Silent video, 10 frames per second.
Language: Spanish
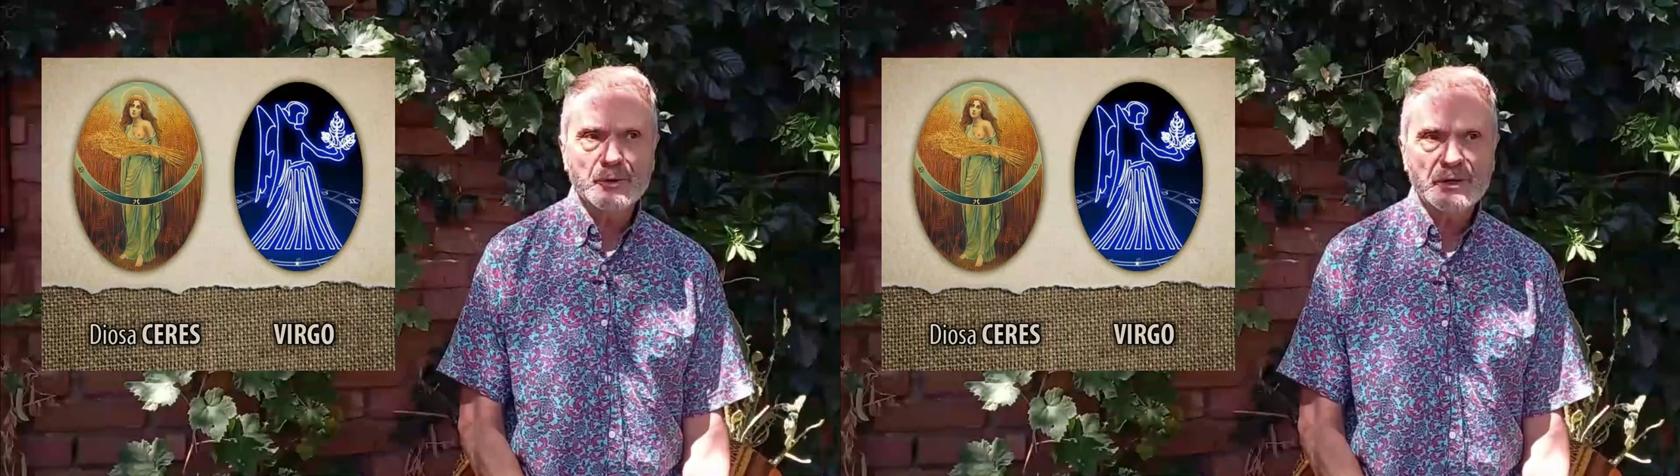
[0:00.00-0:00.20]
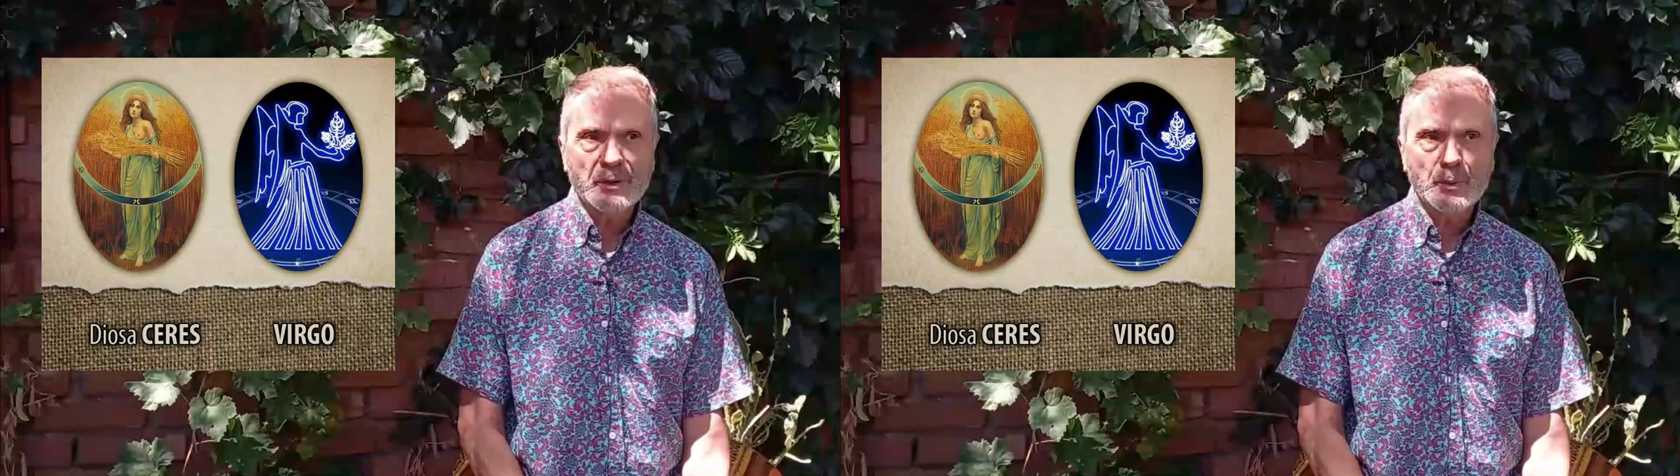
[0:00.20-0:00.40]

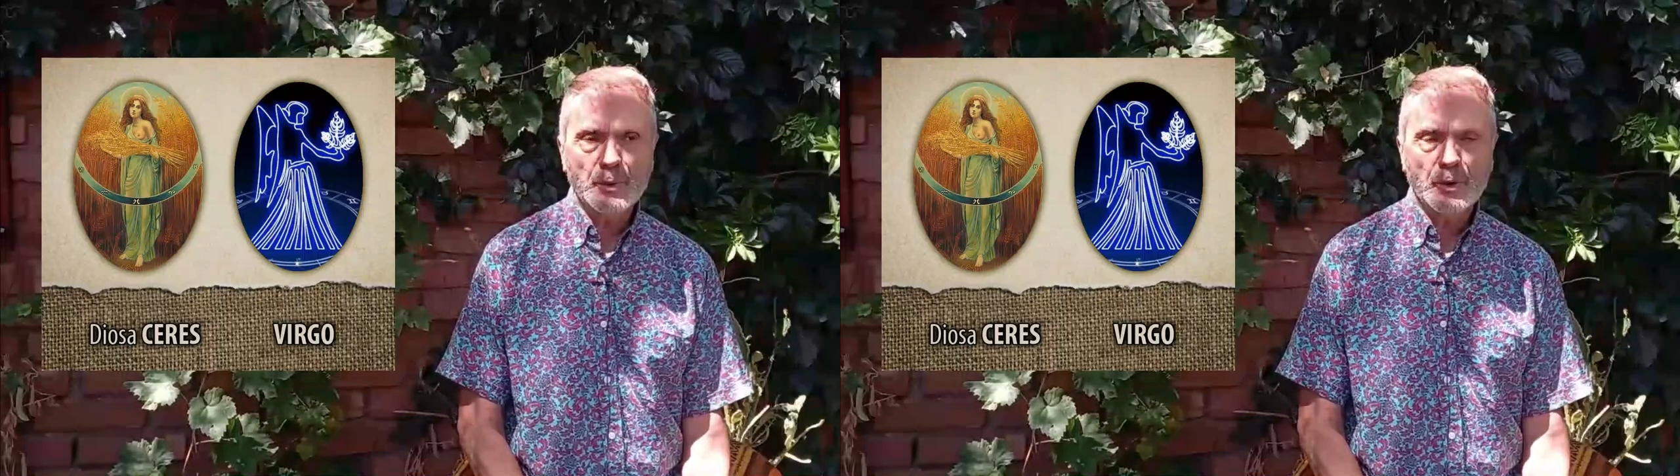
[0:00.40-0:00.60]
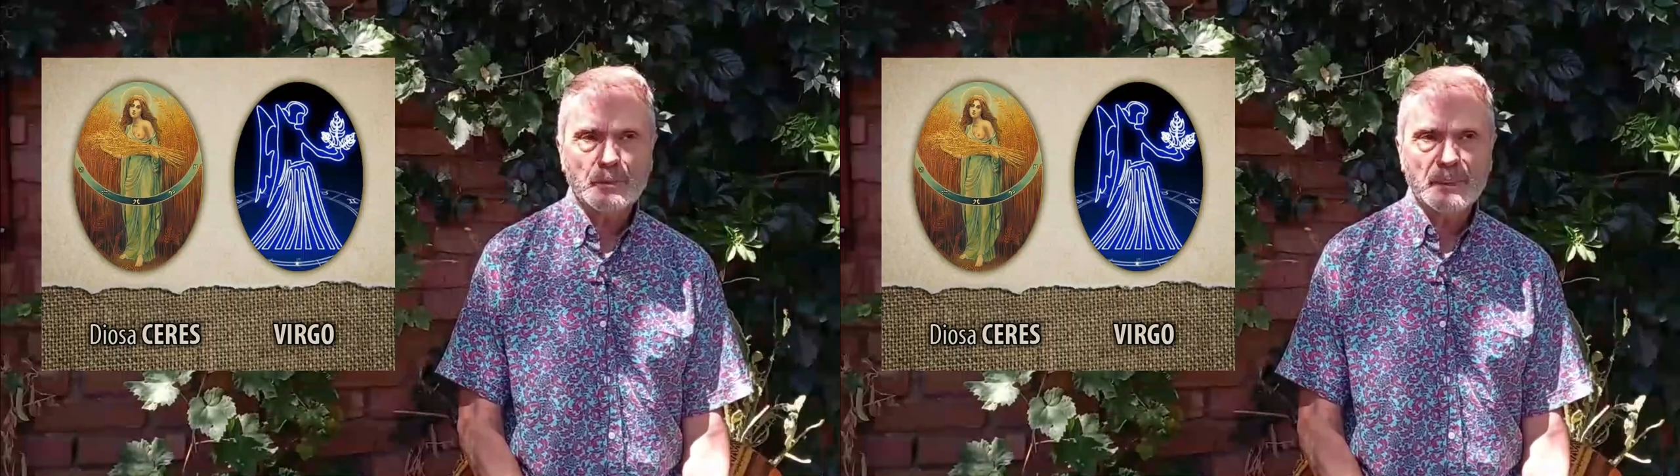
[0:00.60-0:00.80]
en
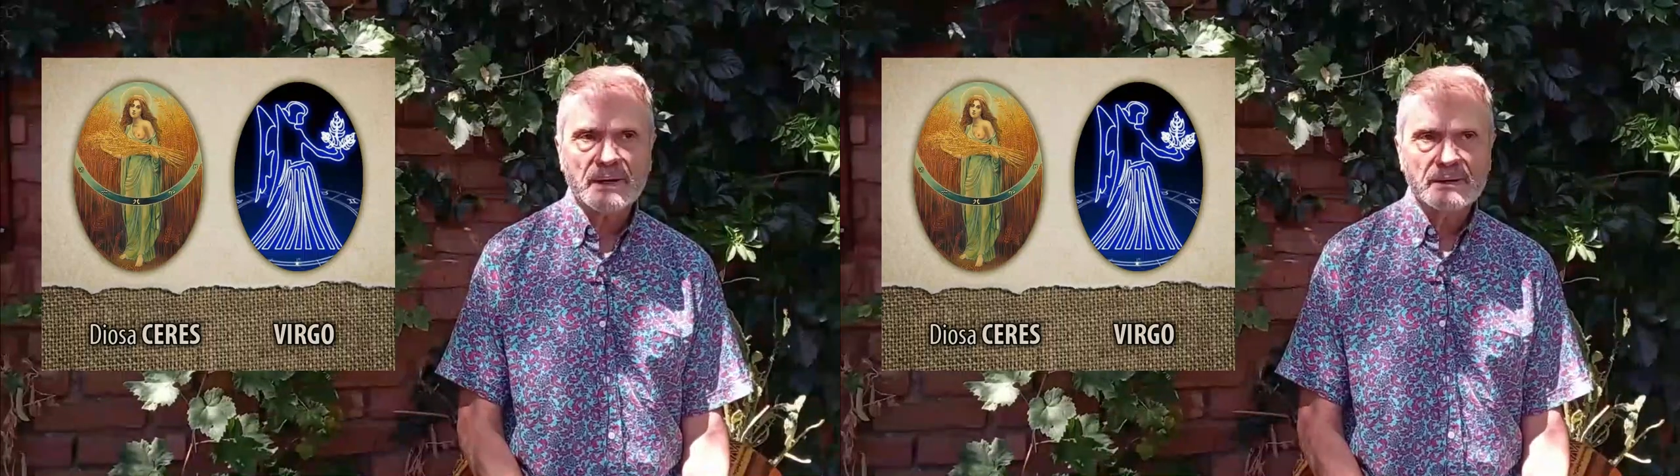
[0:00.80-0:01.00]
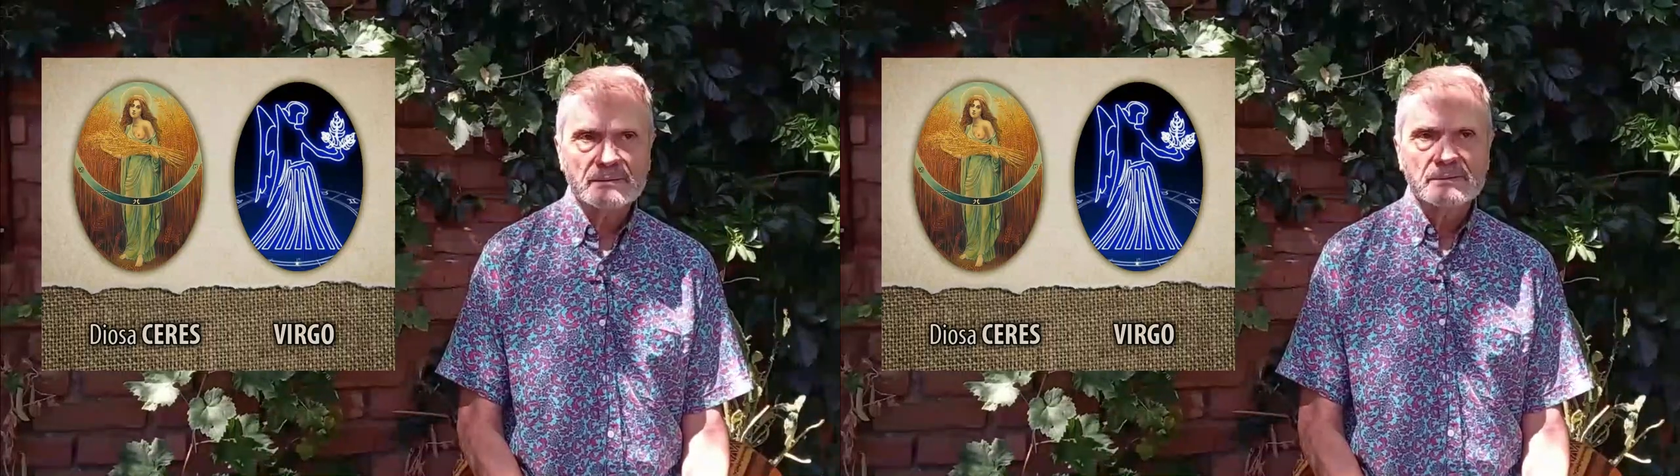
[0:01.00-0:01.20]

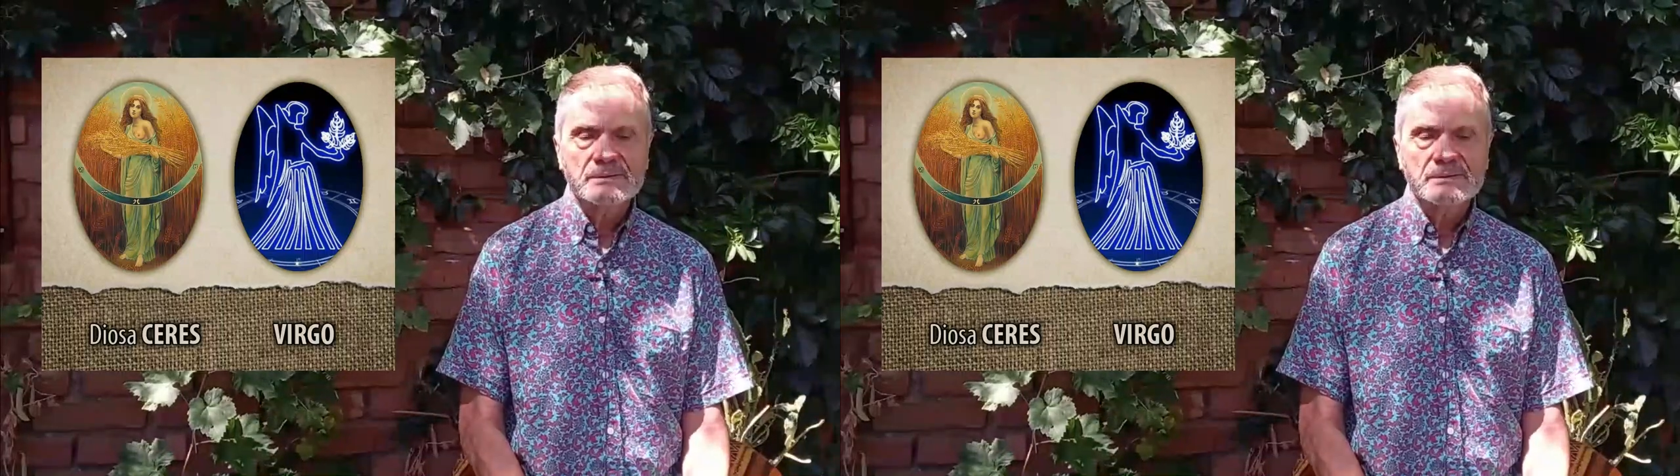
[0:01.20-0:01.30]
Europa,